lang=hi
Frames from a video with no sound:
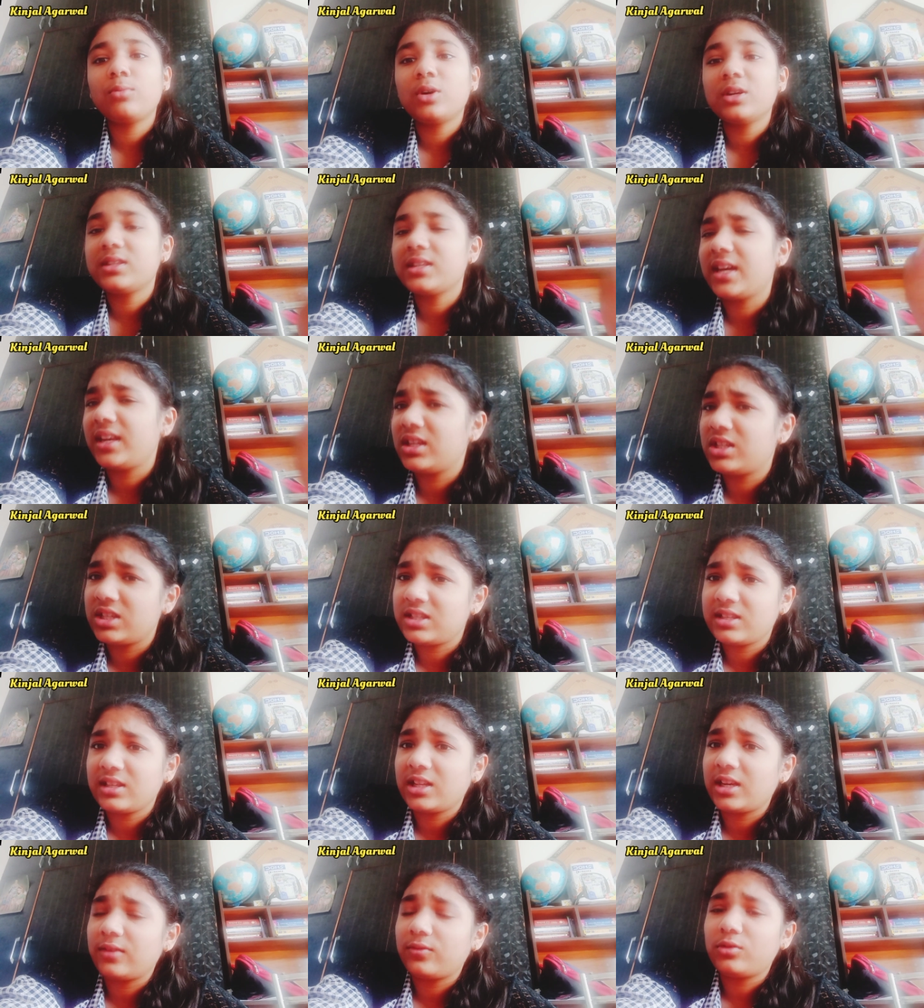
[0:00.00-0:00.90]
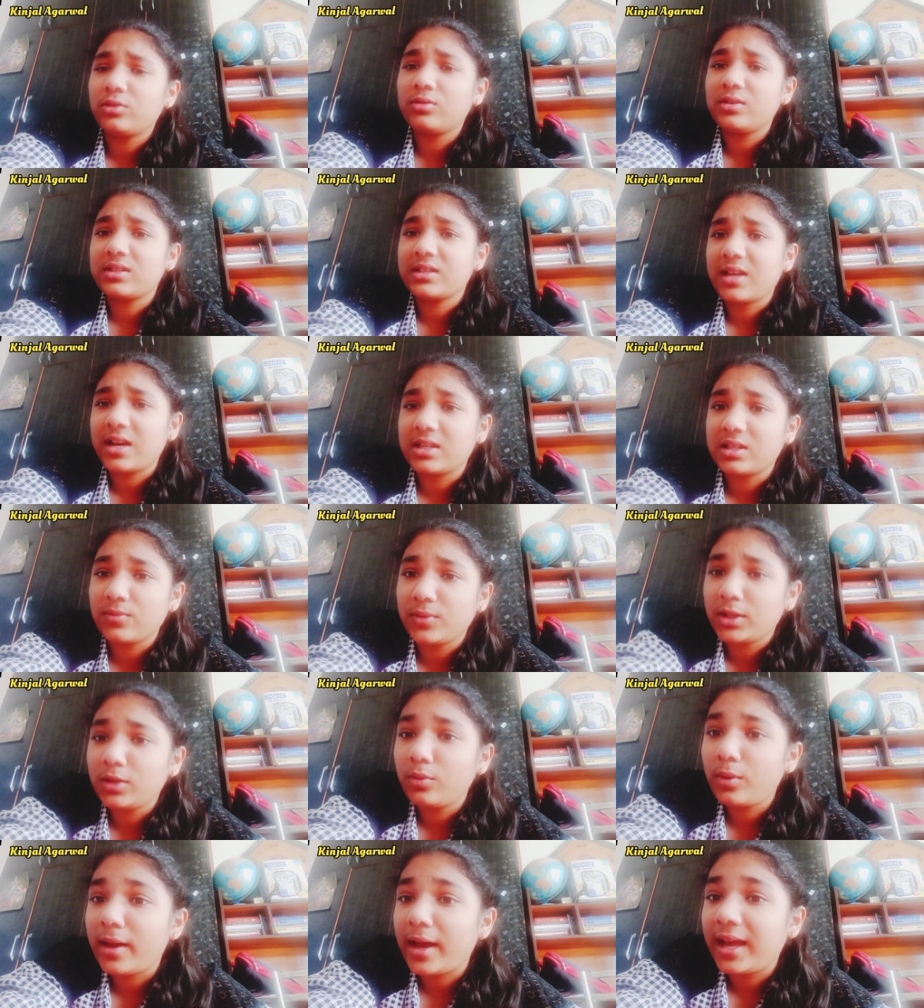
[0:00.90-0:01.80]
बहुत सारी चीज़ें आई हैव टू डिस्कस
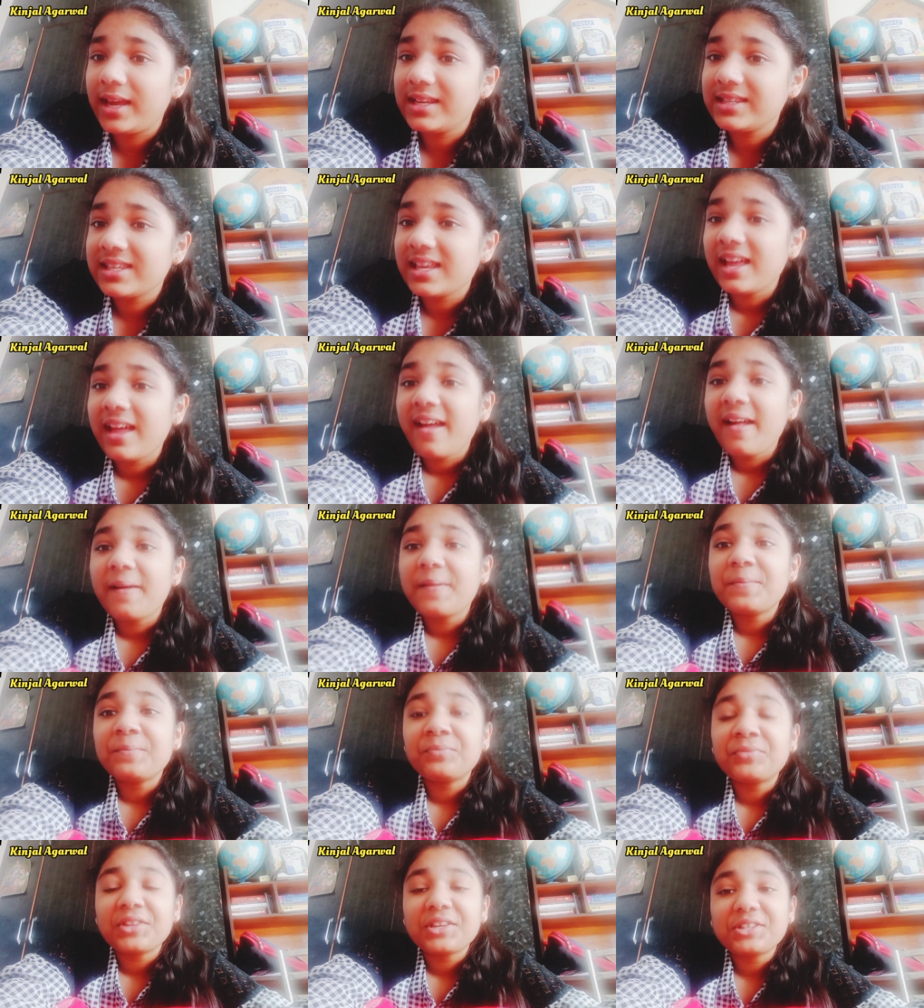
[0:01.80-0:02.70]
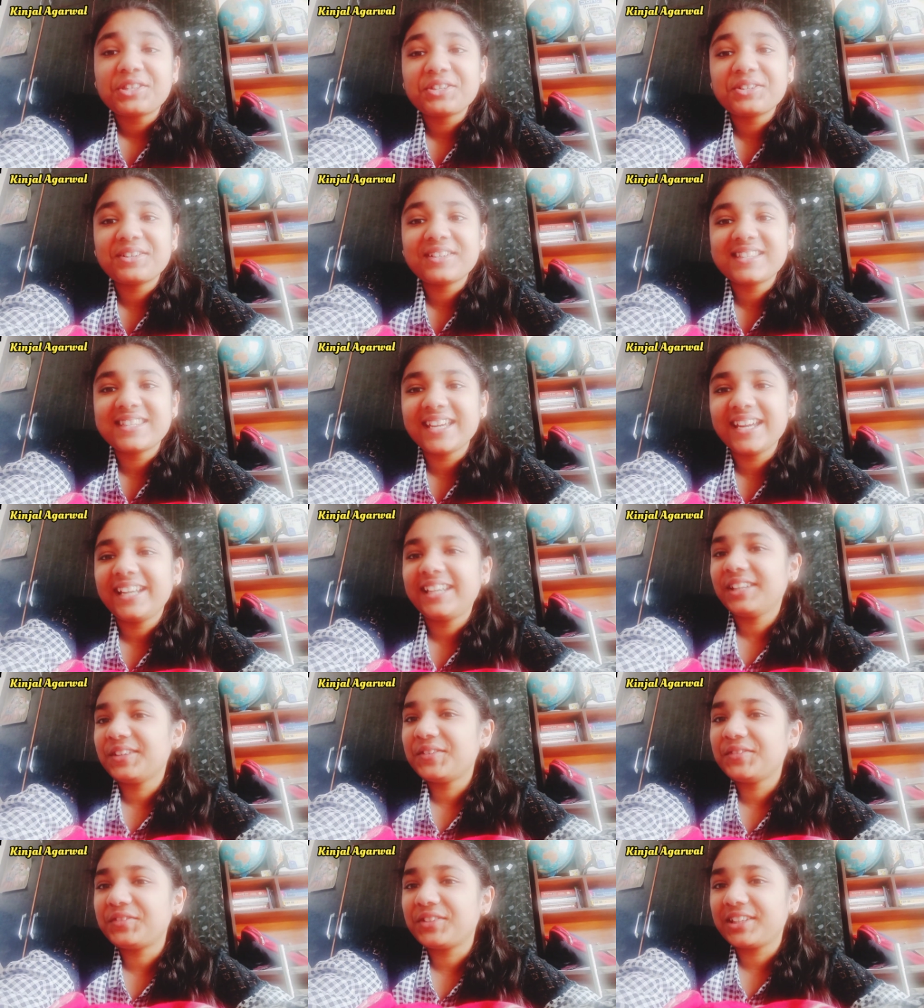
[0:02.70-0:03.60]
विद यू गाइज सो स्टे
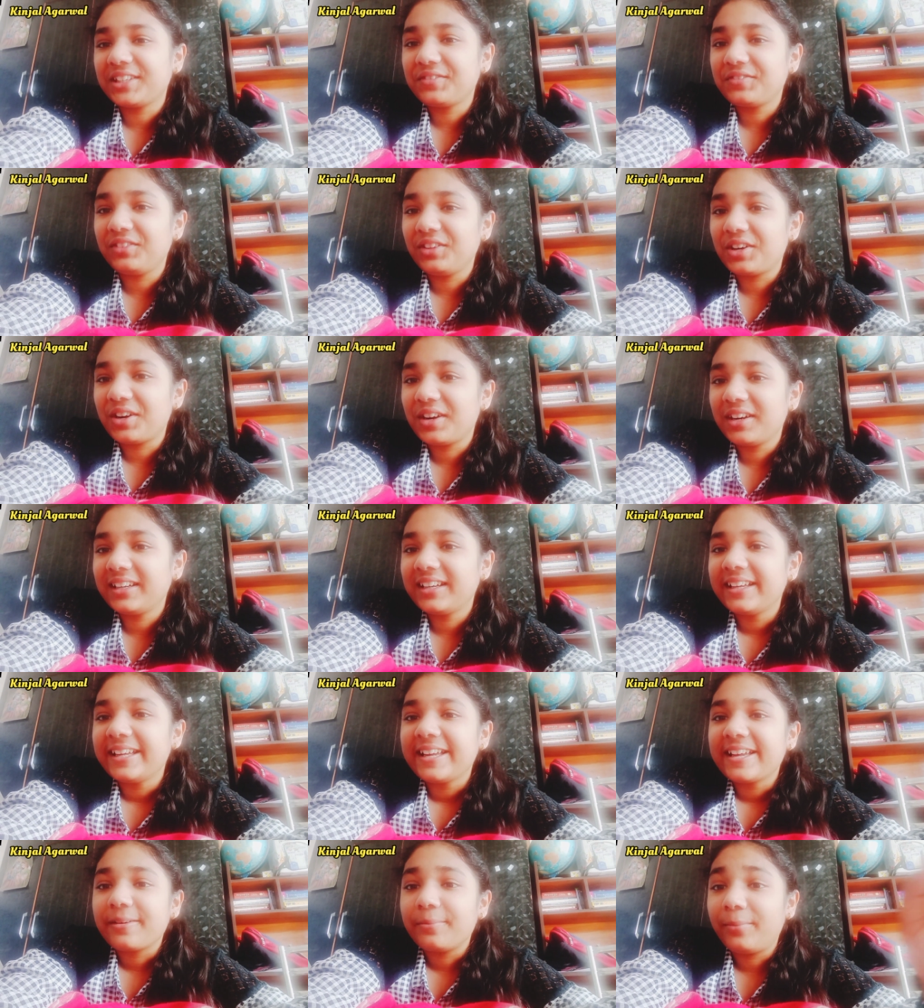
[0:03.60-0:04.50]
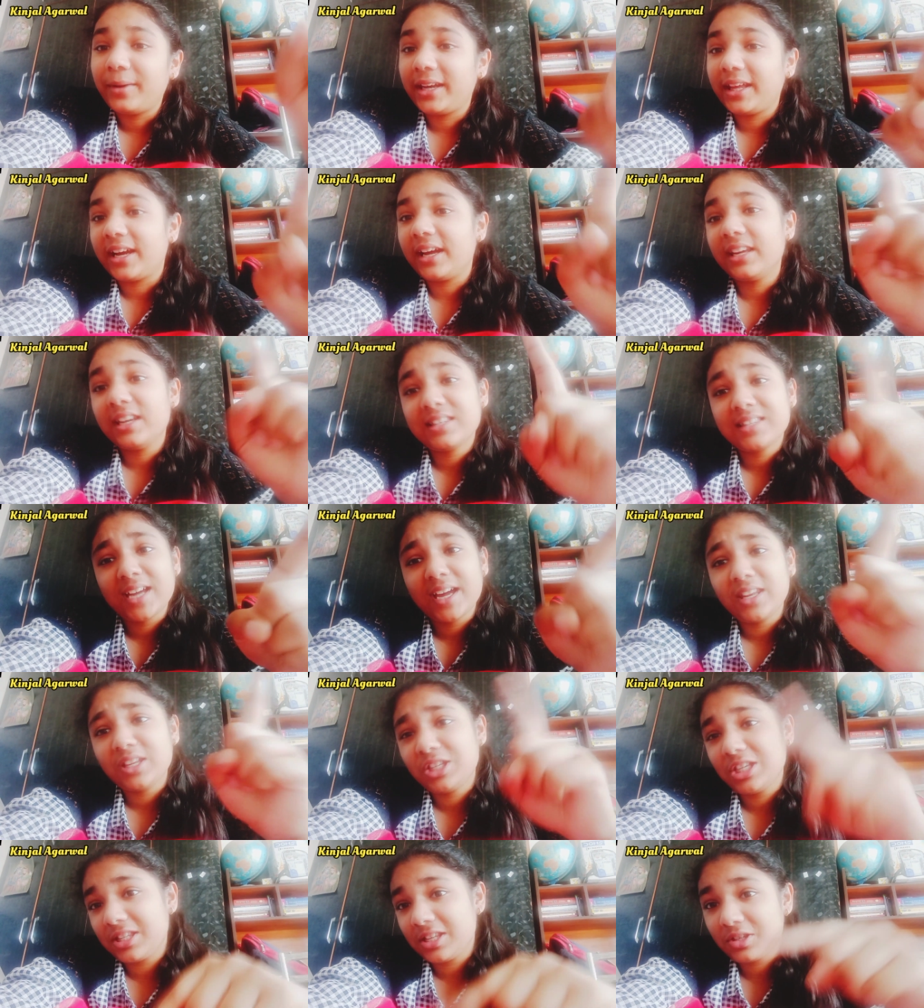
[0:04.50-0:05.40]
ट्यून फॉर द व्लॉग बट या ये
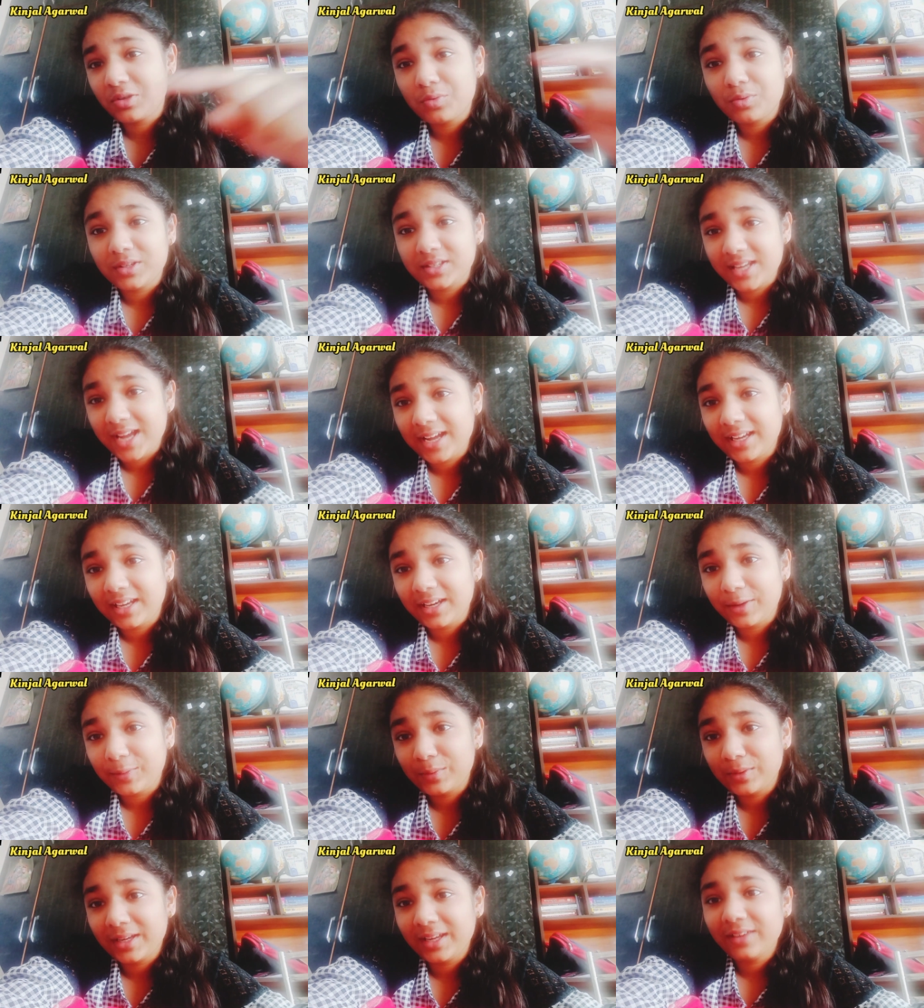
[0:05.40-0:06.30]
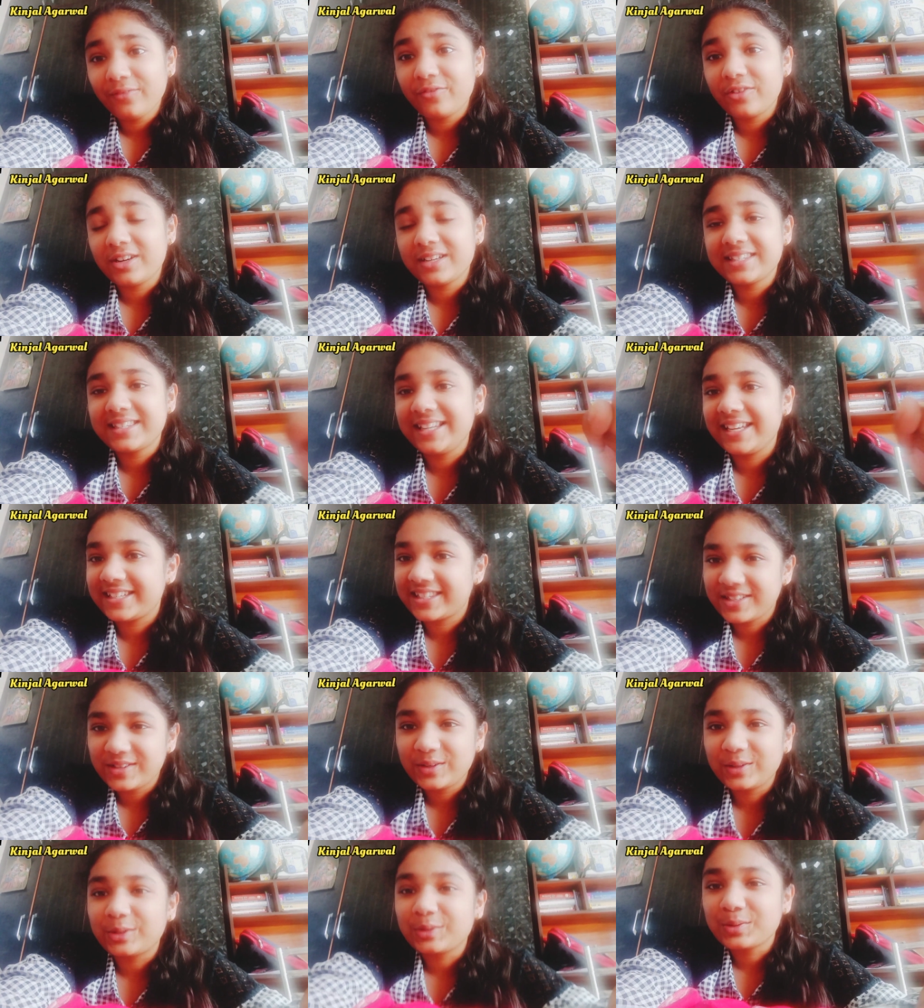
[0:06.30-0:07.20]
सारी चीज़ें स्कूल से आगे करूँगी फर्स्ट
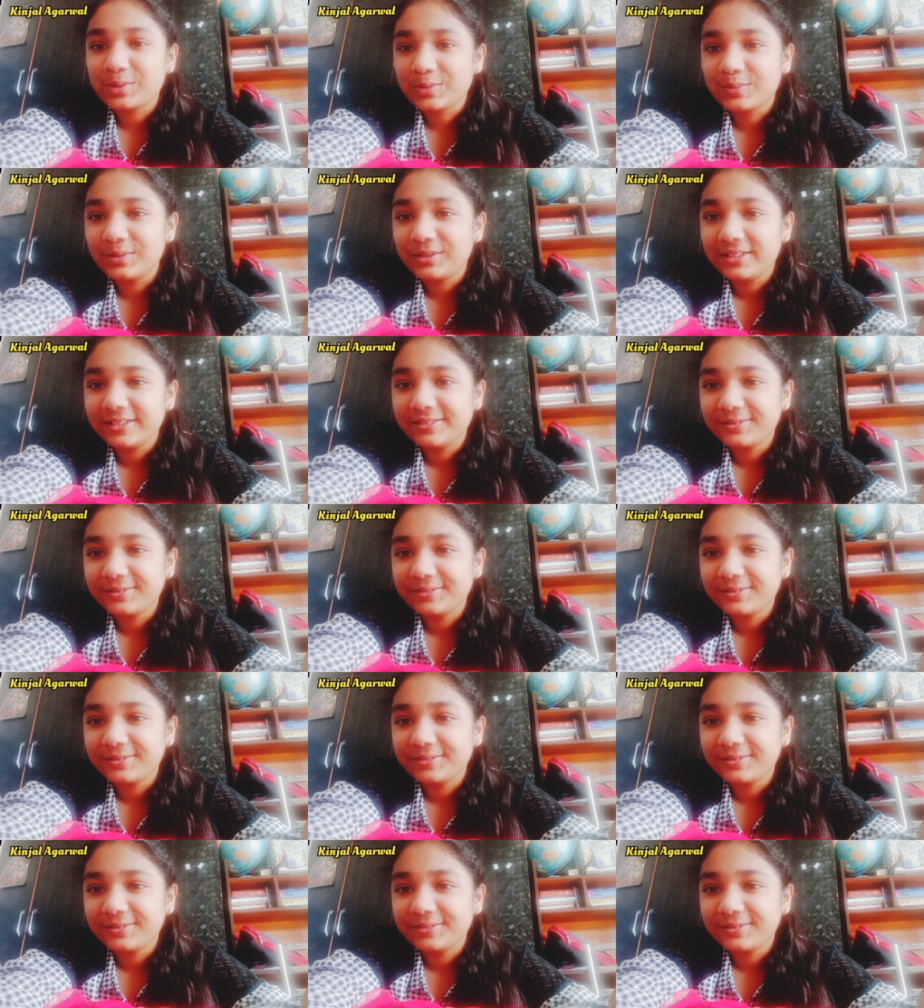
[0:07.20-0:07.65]
लेट्स गो टू स्कूल